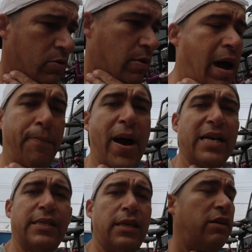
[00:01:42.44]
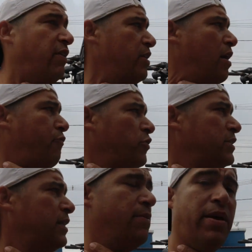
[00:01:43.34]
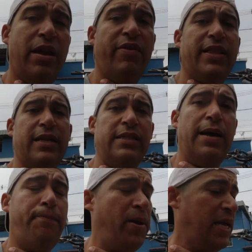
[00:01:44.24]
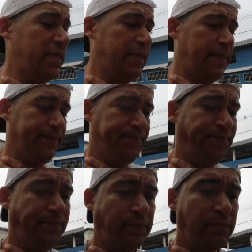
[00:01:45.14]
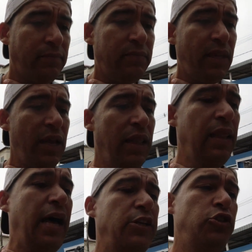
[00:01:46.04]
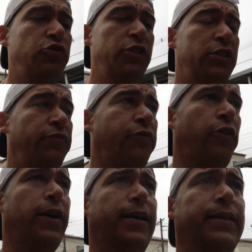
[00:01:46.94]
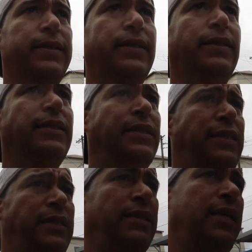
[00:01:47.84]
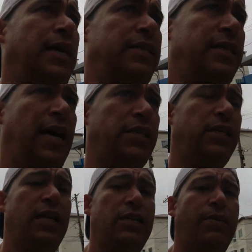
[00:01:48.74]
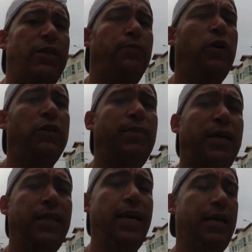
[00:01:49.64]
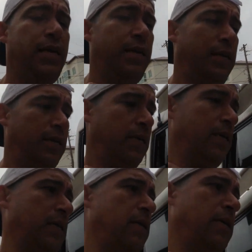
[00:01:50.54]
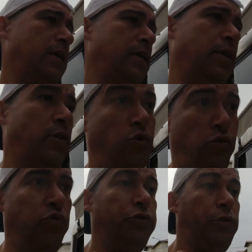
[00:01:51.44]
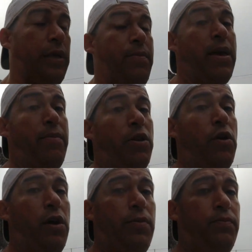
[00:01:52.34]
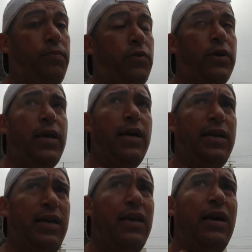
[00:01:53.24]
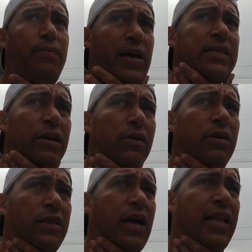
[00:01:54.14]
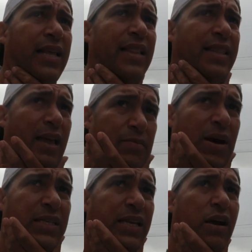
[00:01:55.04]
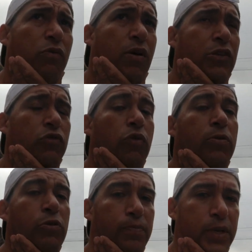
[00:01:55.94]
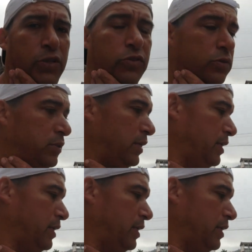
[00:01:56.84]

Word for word: um rapaz aqui que vai dar uma força também, vai trazer a peça lá de Juiz de Fora, que é a cidade grande mais próxima que tem aqui. E o custo também é menor porque aqui a peça até tem, mas é quase o dobro do preço.